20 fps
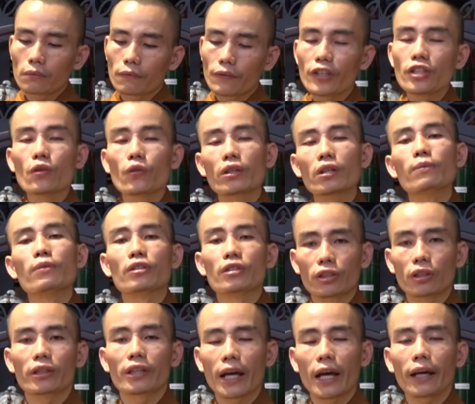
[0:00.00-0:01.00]
Ví dụ như một
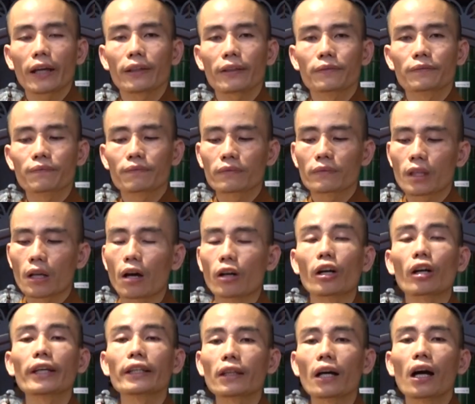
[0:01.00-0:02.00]
người con gái, họ
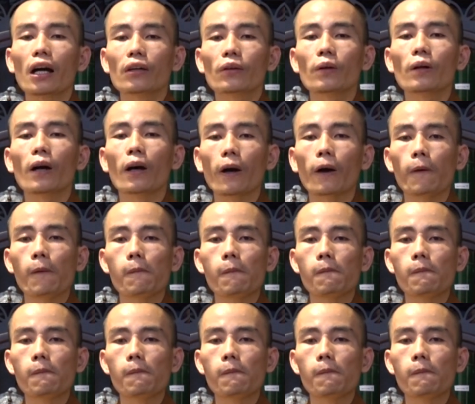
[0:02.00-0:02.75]
có cái thân của họ,